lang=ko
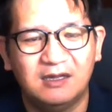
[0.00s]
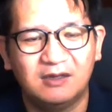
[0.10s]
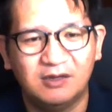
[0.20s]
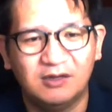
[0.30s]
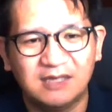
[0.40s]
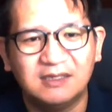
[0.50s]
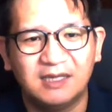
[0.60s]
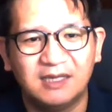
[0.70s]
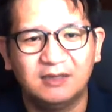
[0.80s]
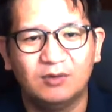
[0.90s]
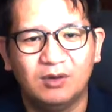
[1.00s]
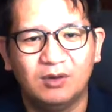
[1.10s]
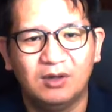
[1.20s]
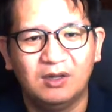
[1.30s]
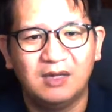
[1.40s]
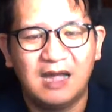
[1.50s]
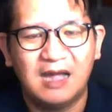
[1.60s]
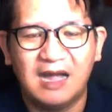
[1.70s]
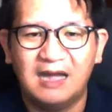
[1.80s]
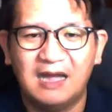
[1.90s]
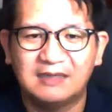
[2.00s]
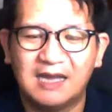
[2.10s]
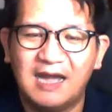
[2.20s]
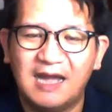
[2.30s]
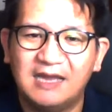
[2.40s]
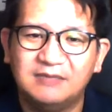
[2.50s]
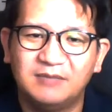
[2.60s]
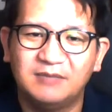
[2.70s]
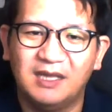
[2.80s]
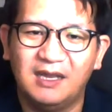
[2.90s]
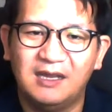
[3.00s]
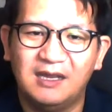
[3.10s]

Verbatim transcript: 결단을 내리고 아 내가 하나님께